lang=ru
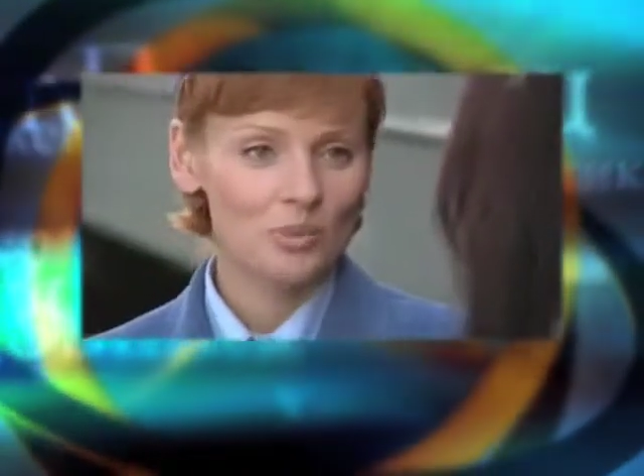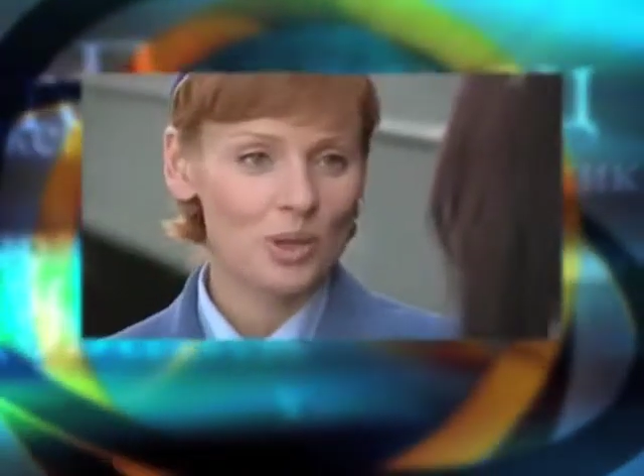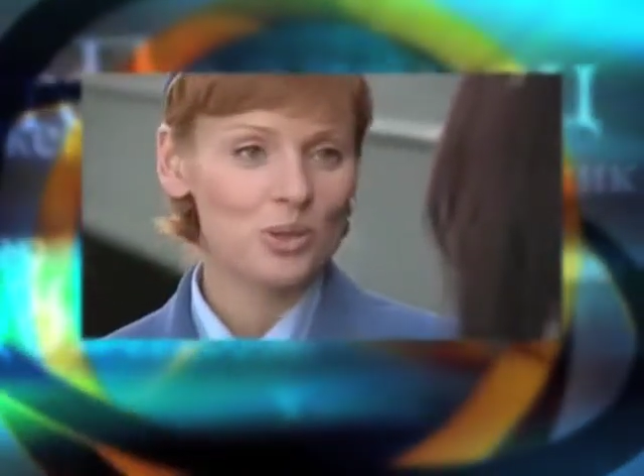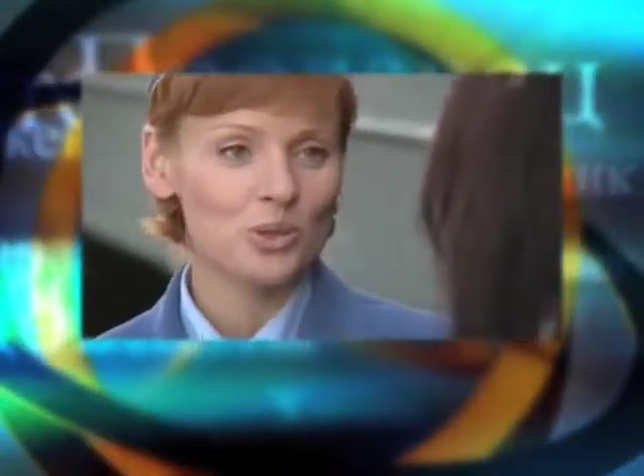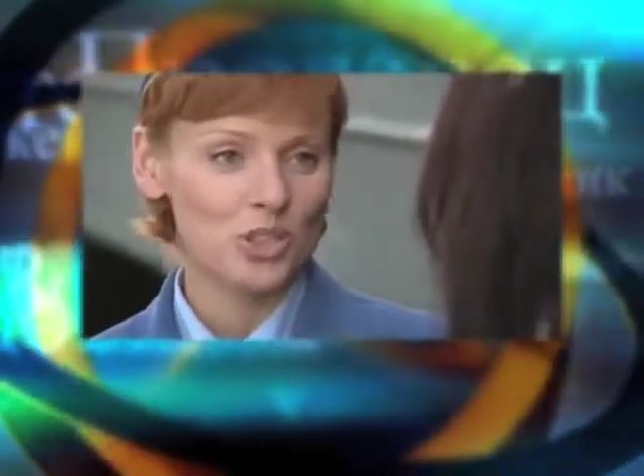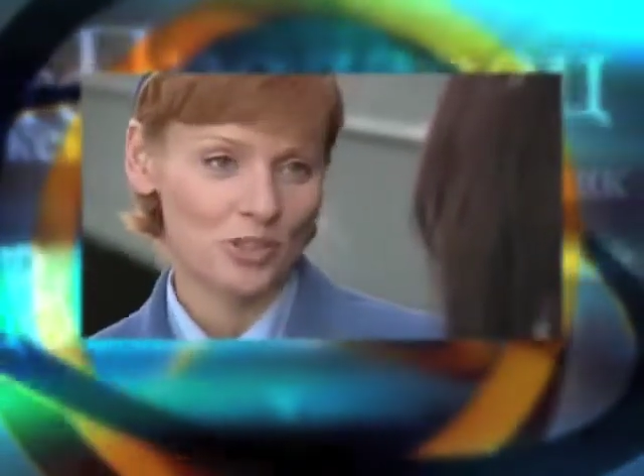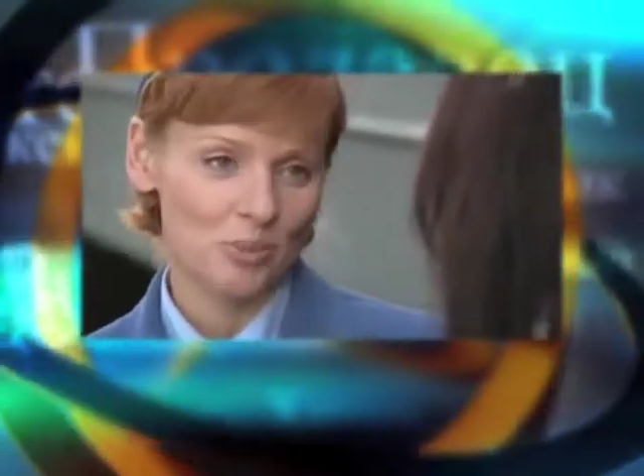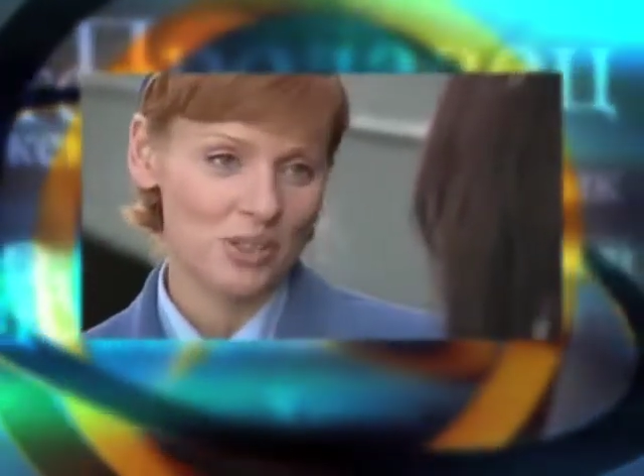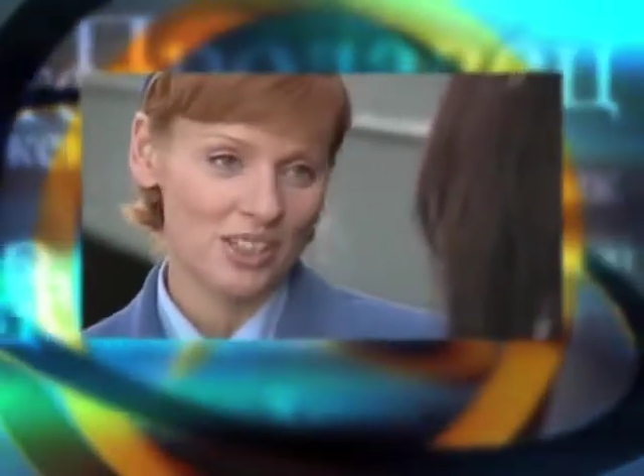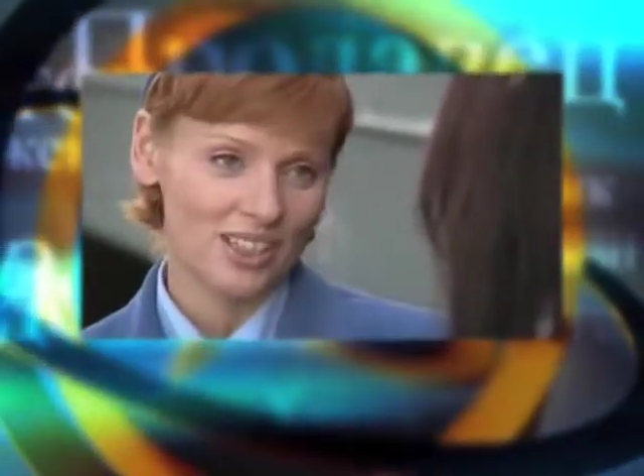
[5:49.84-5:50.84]
у меня
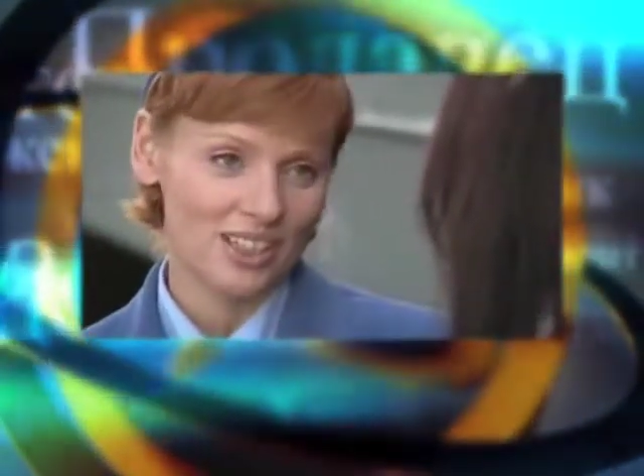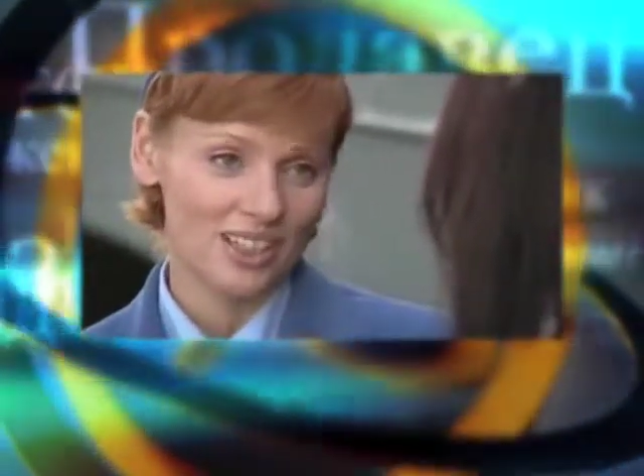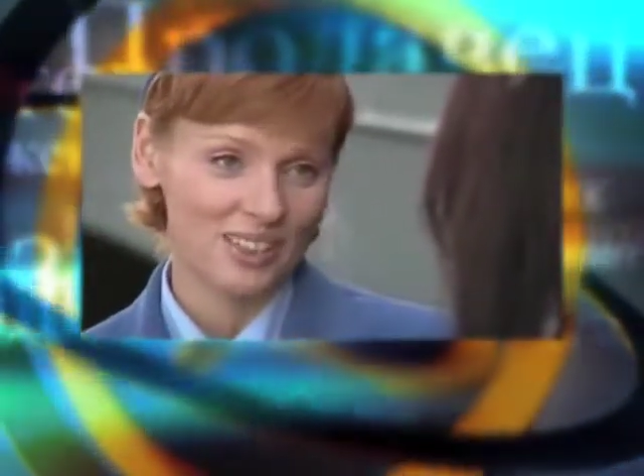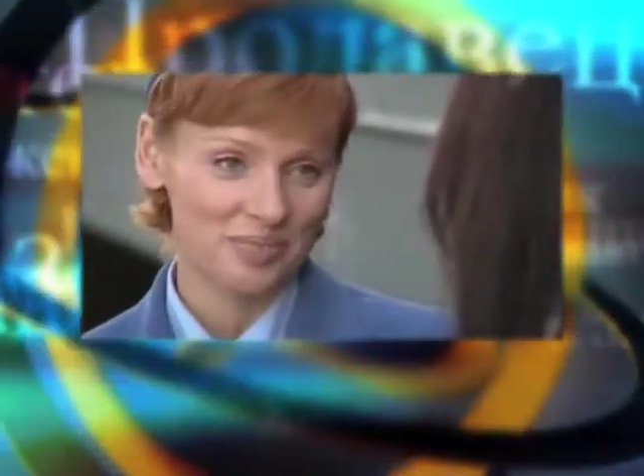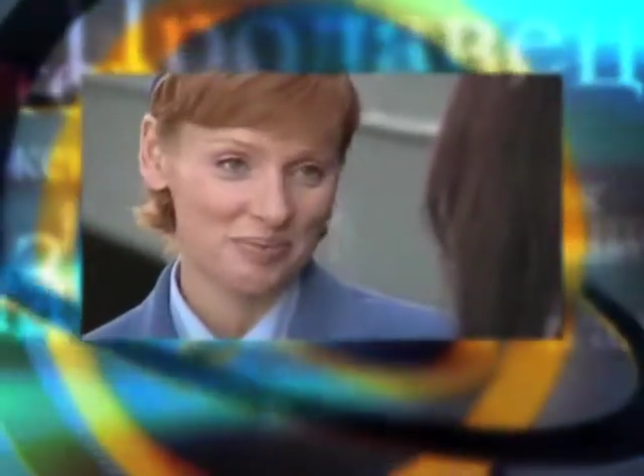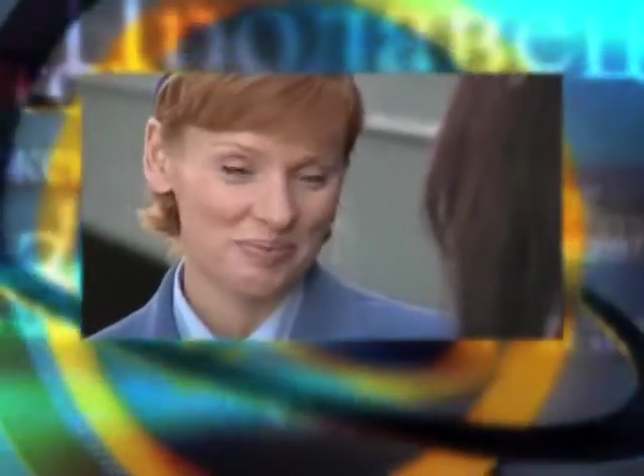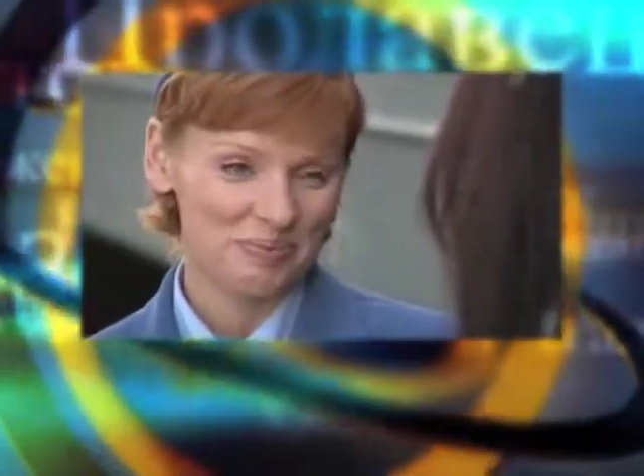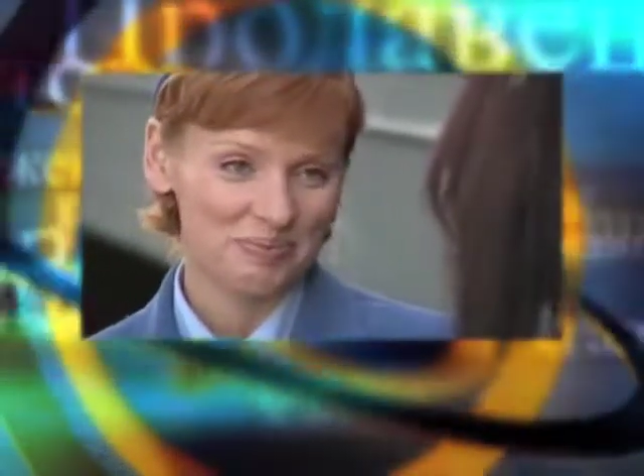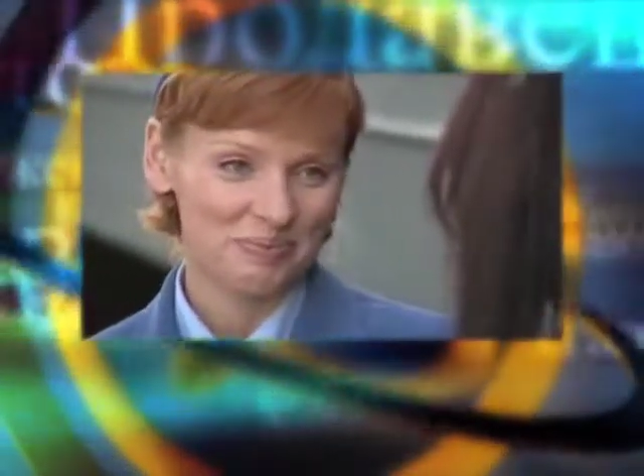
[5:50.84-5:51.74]
устойчивая психика. Ну